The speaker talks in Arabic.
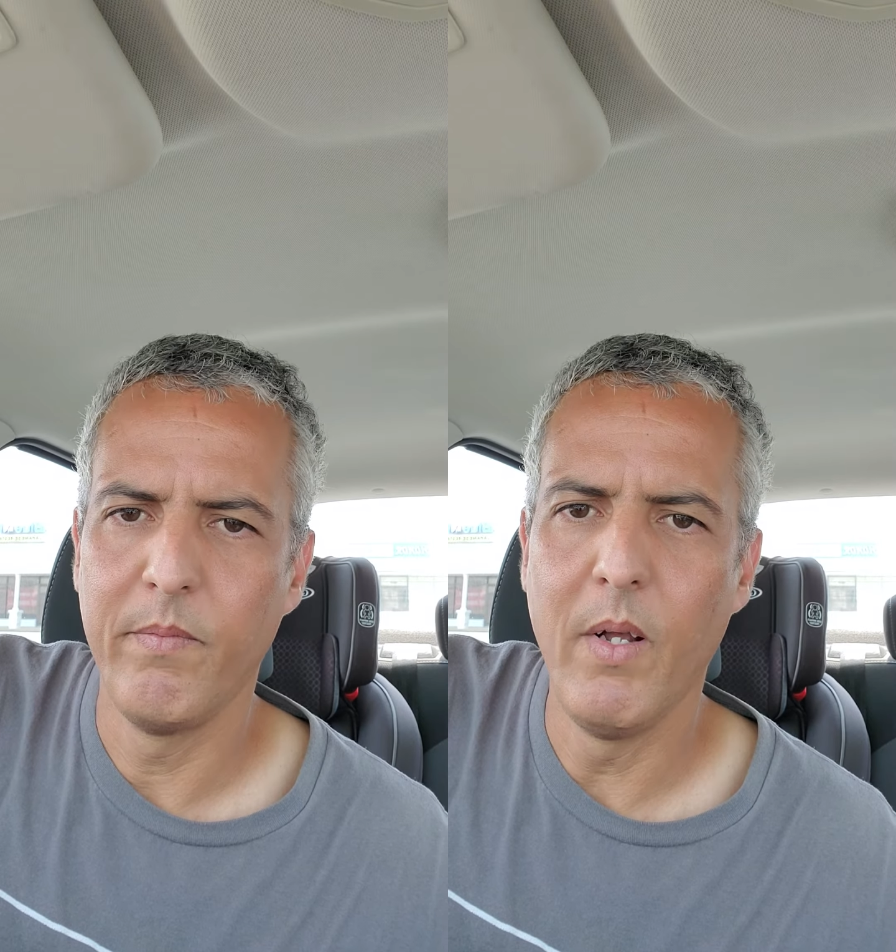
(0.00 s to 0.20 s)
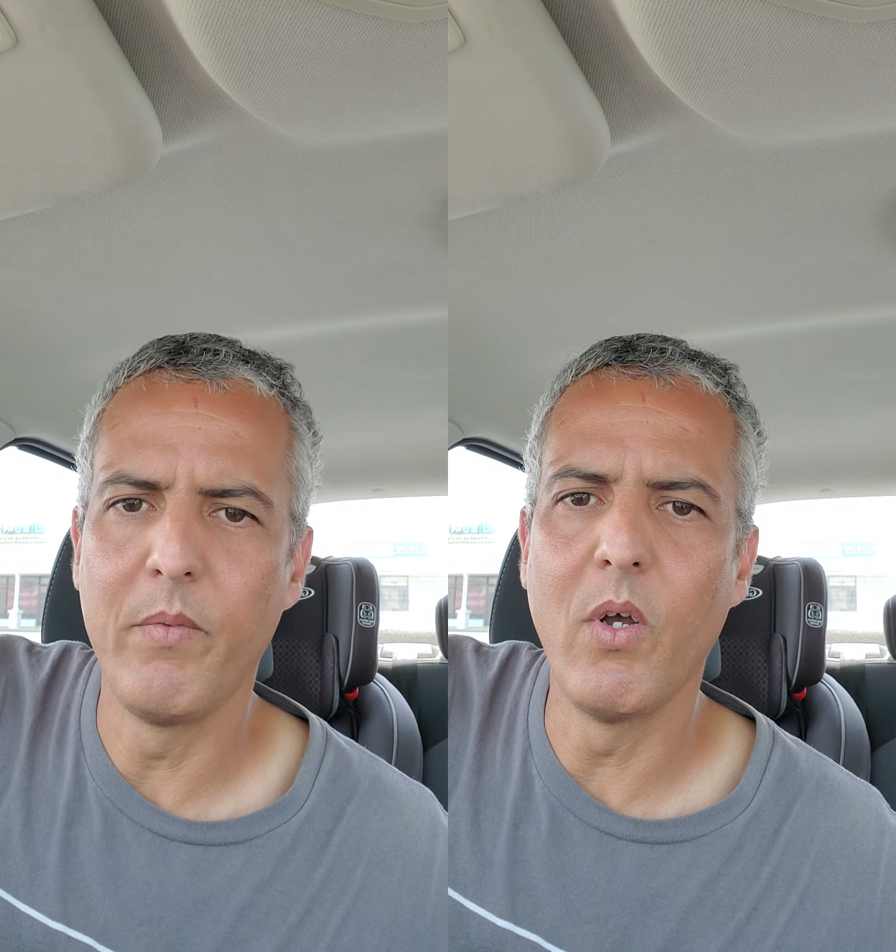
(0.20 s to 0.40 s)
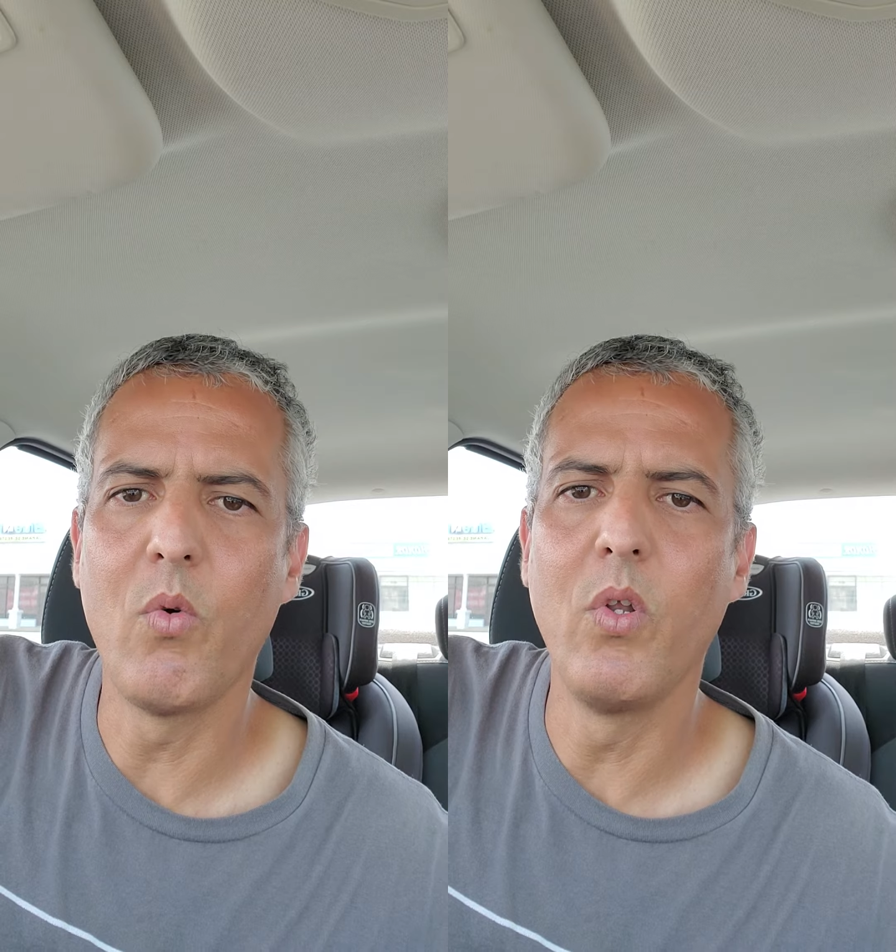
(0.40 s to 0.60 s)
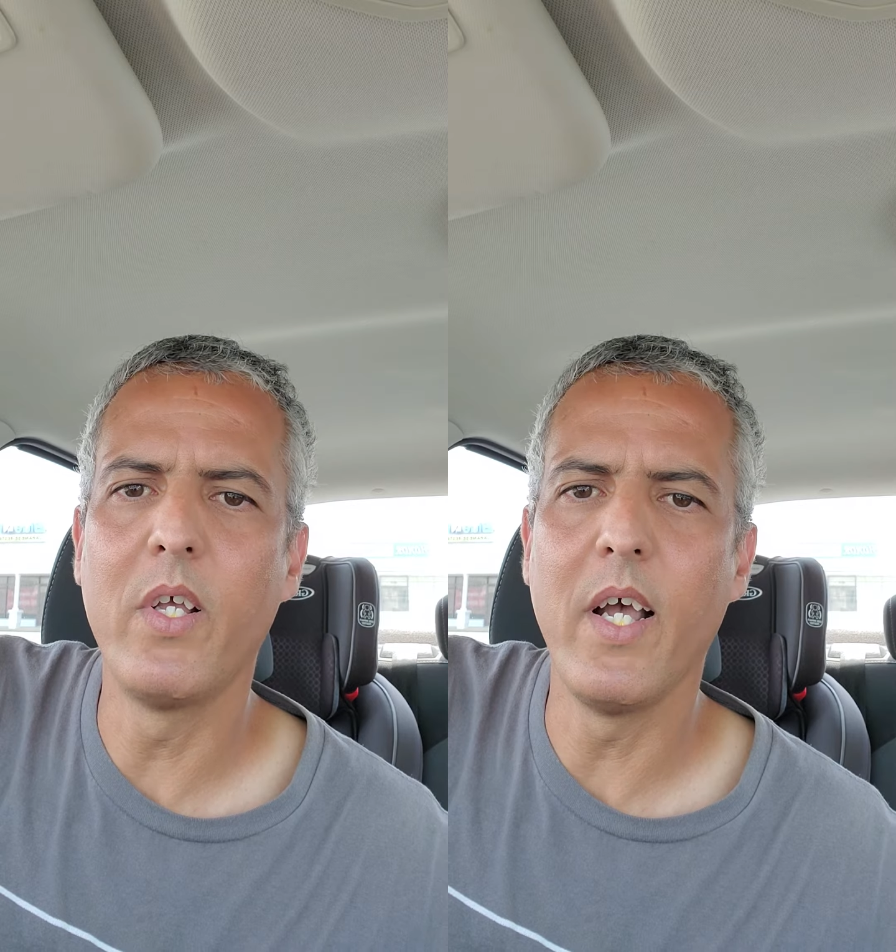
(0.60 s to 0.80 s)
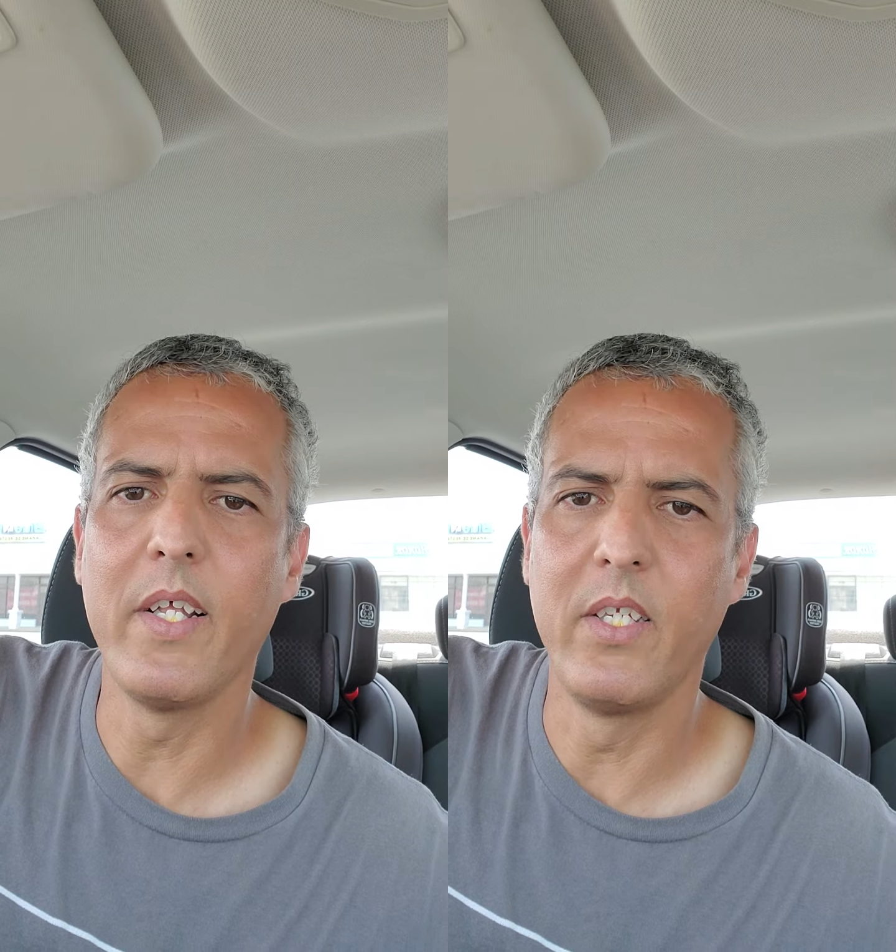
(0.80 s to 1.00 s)
قام
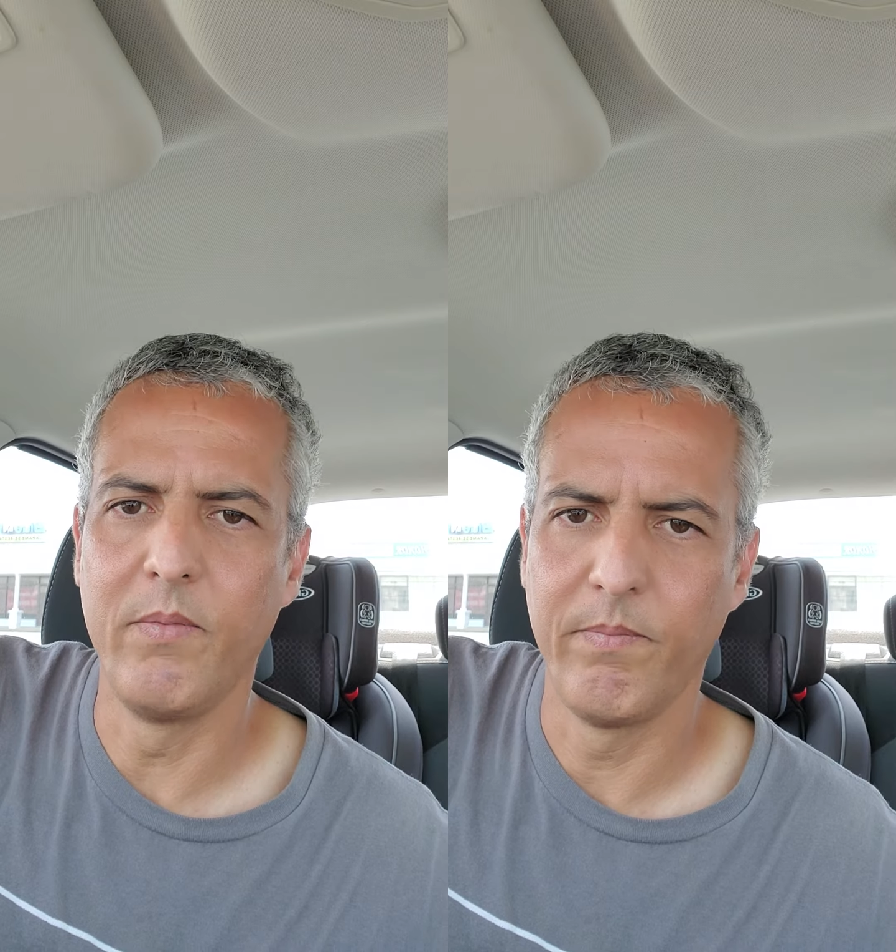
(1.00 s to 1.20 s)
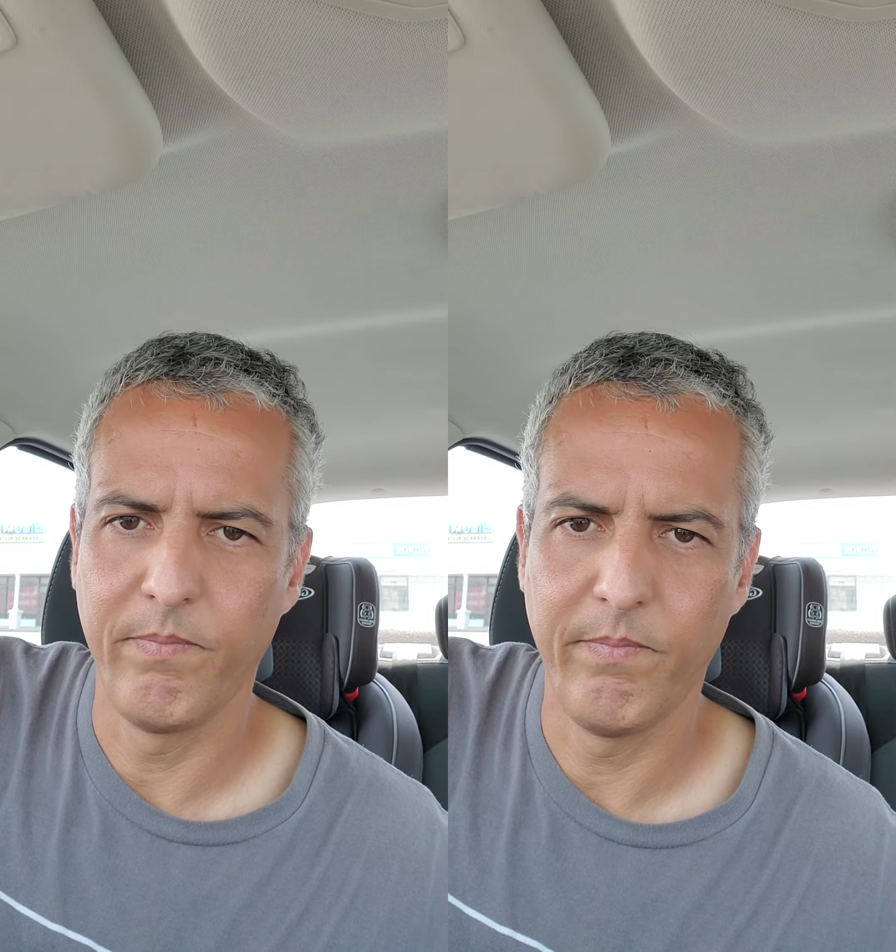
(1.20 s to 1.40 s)
كلها قديم